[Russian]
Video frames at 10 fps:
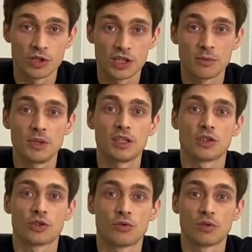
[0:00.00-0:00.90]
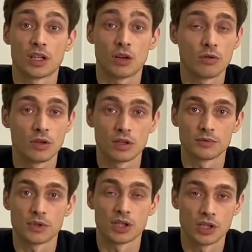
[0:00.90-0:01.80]
заметить, что такое
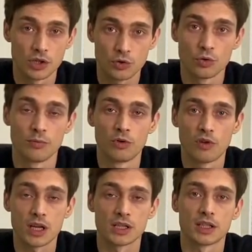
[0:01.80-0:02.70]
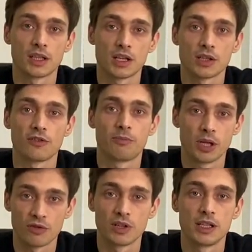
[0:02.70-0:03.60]
зачастую бывает даже в
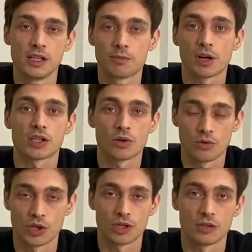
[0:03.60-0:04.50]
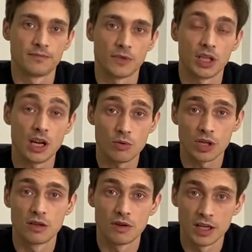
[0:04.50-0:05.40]
первые дни просрочек. Я уже
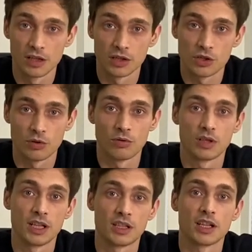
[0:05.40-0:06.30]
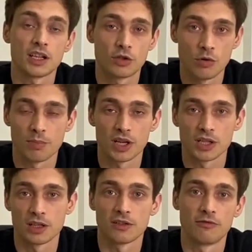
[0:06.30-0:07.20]
говорил, что это на
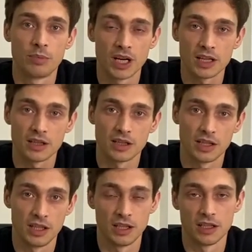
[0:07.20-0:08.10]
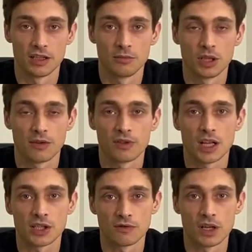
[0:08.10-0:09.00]
100% бред, и
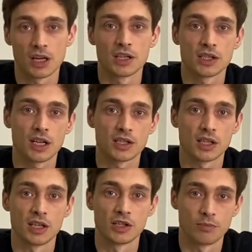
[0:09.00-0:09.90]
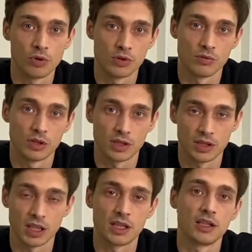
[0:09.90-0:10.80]
микрофинансовые организации используют
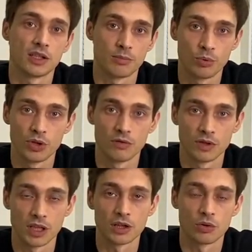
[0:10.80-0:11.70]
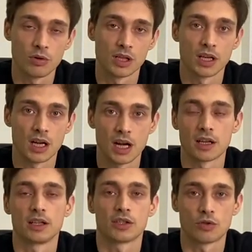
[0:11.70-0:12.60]
такие запугивания только как
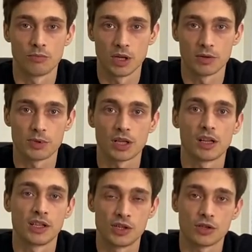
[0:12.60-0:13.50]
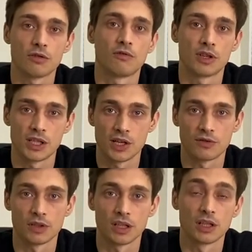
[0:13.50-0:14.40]
инструмент психологического воздействия
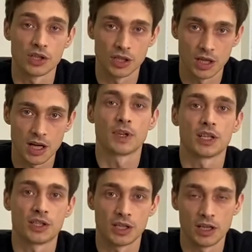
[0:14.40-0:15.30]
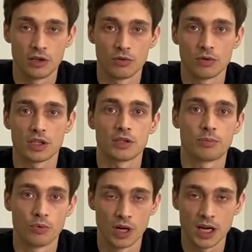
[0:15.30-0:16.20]
на должника с целью
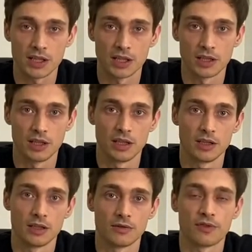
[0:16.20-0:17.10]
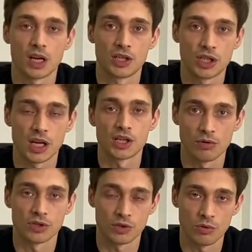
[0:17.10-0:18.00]
запугать и в кратчайшие
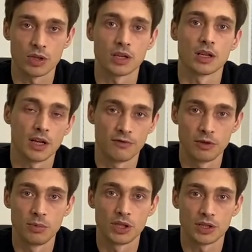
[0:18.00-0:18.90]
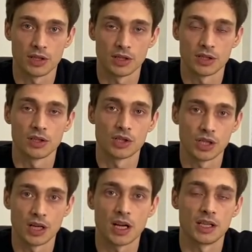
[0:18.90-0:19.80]
сроки выбить э, с
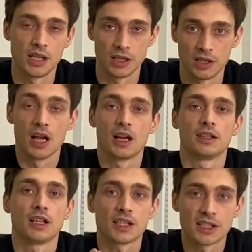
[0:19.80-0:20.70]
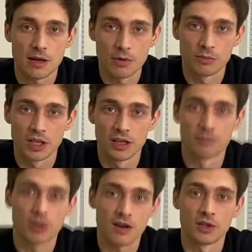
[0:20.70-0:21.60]
должника деньги. На самом деле
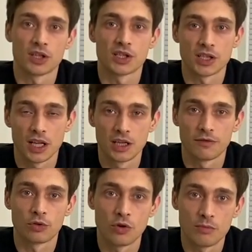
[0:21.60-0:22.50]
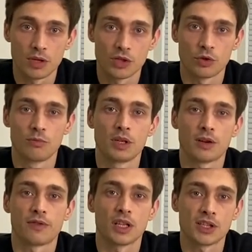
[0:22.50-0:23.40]
правда состоит в том, что
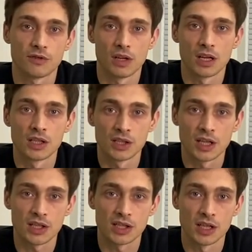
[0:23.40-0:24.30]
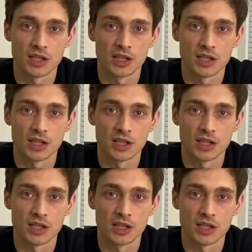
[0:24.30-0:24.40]
микрофинансовые организации